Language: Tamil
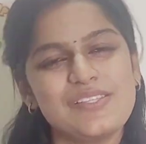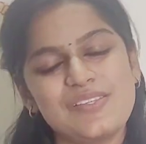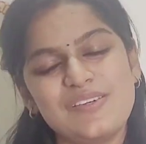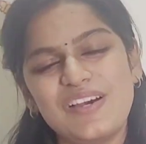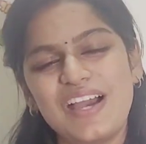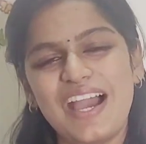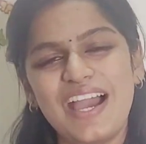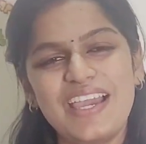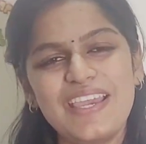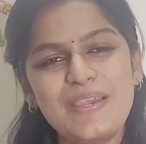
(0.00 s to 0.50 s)
ஸோ
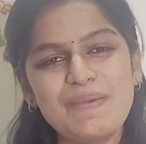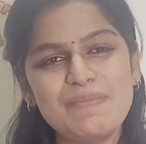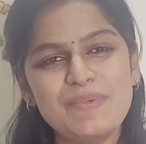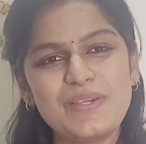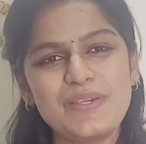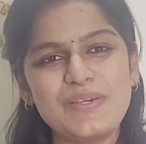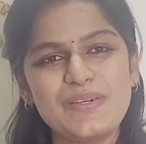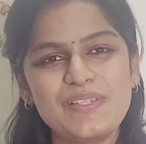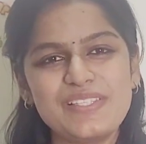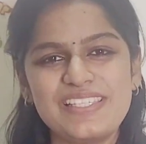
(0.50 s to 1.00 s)
ஹாய்
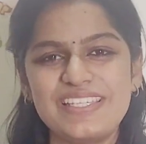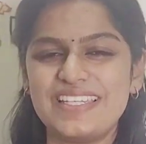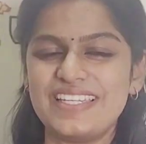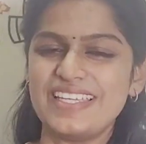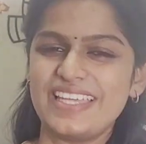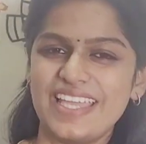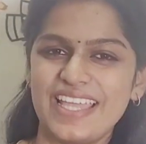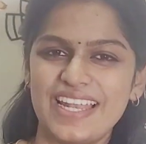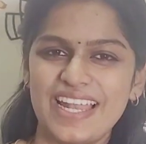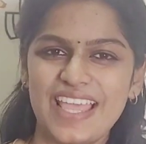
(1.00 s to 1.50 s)
அமிகோஸ்
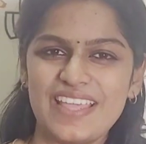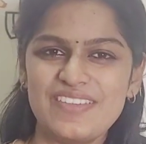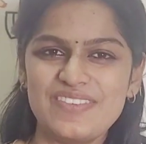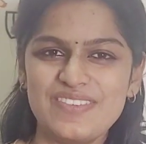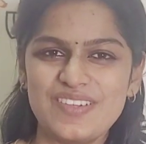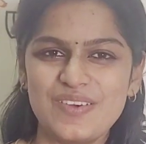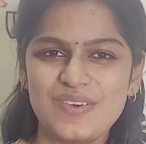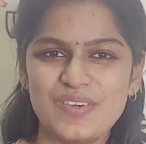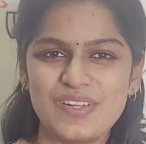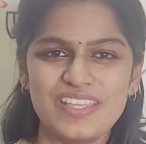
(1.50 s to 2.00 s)
இன்றைக்கி என்
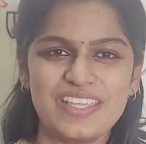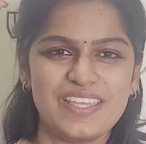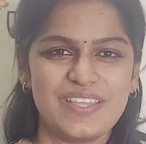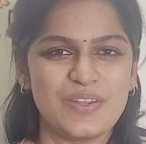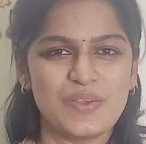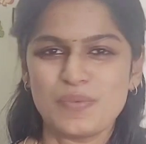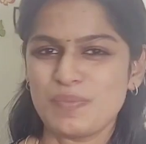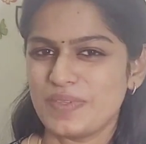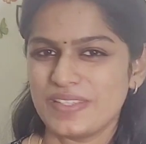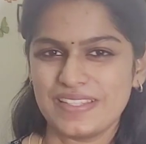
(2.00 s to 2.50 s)
லைஃப்பில் ஒரு
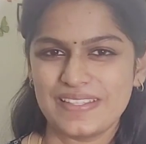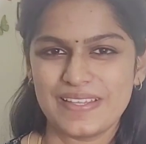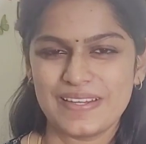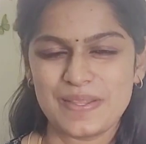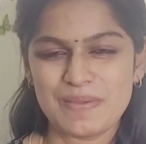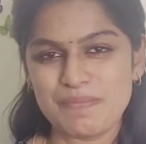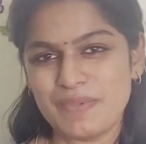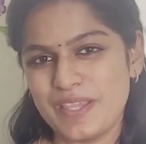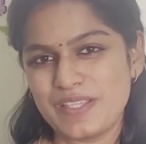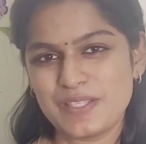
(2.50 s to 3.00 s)
ஹீரோ பற்றி
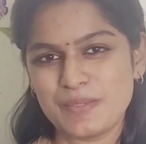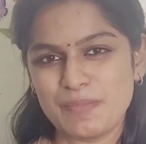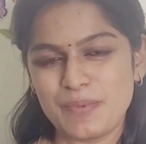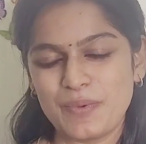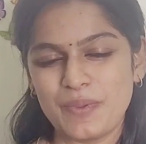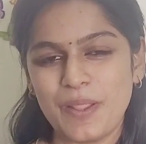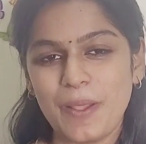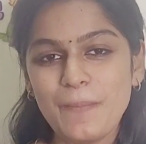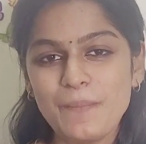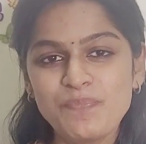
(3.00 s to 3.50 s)
தான் நான் பேச
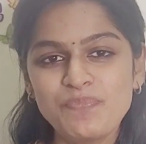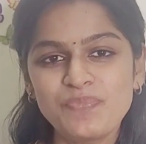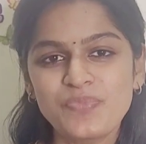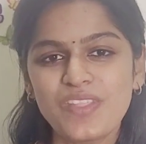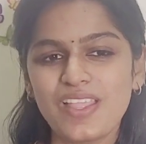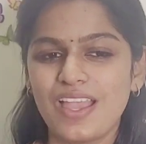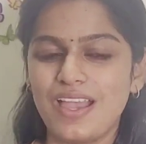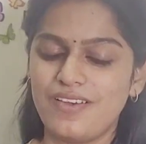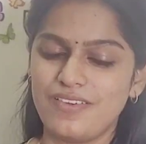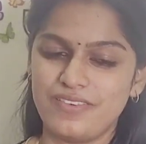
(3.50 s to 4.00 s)
போகிறேன்
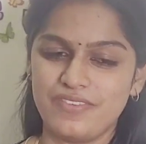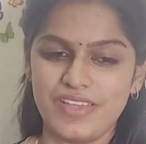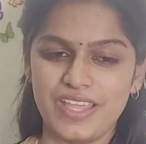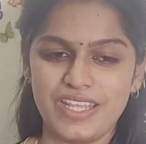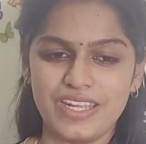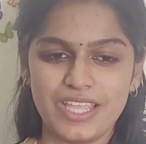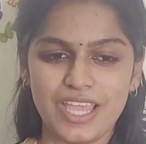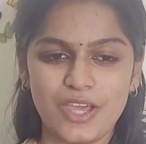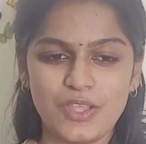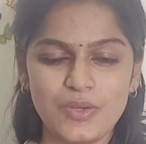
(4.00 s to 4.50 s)
அவர்
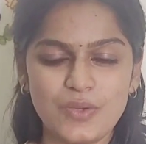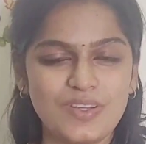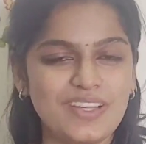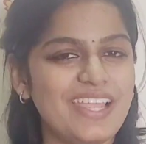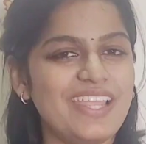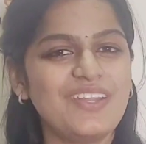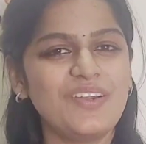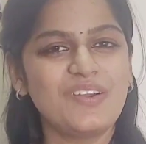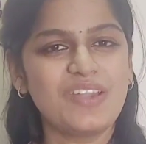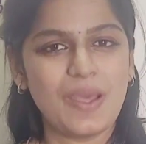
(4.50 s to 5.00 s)
வேறு யாரும்
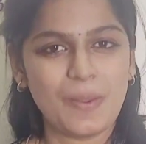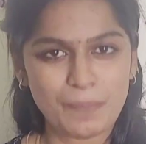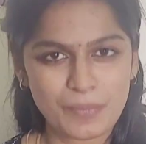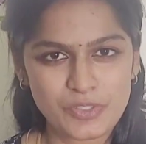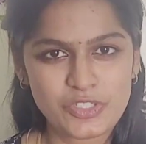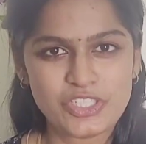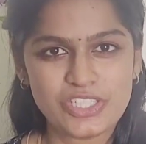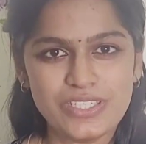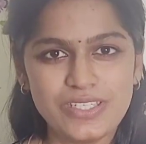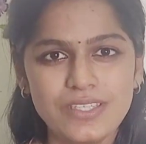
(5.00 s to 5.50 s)
இல்லை என்னோடய
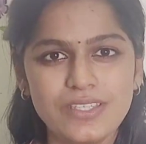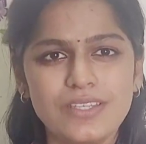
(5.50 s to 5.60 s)
அப்பச்சி